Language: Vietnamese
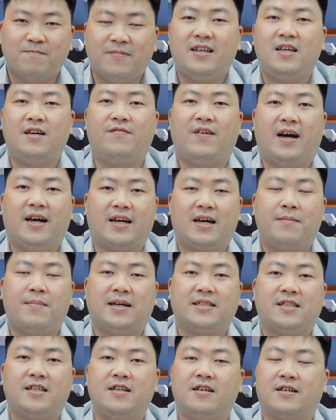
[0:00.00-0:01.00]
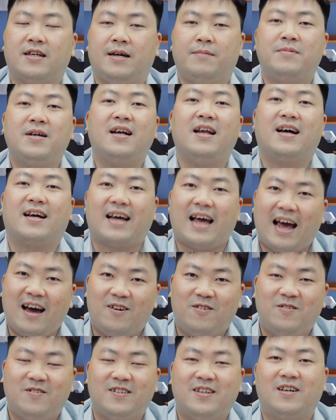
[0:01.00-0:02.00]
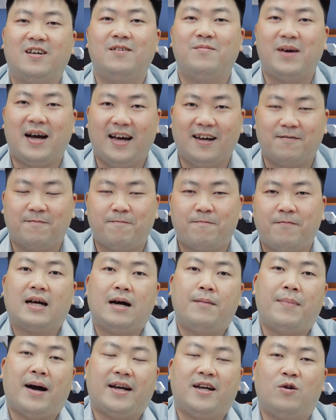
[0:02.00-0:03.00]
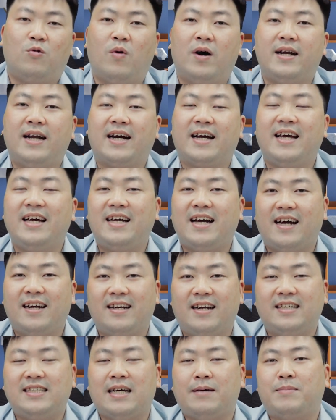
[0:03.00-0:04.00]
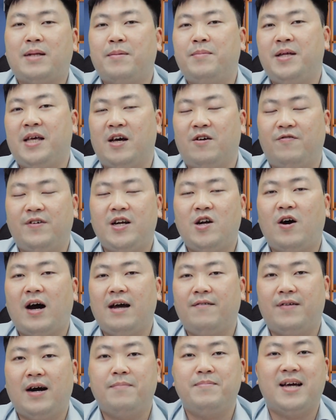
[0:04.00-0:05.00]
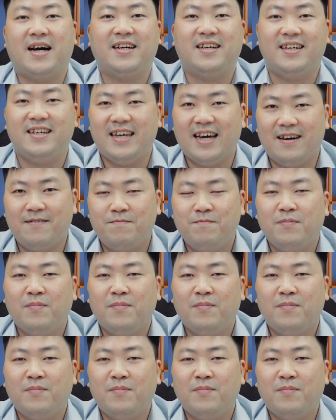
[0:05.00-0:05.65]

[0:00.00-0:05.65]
Như vậy các bạn sẽ được điểm rất là cao được các bạn. Các bạn đừng quên đăng ký kênh để xem thêm nhiều video hay và hấp dẫn nữa nhé.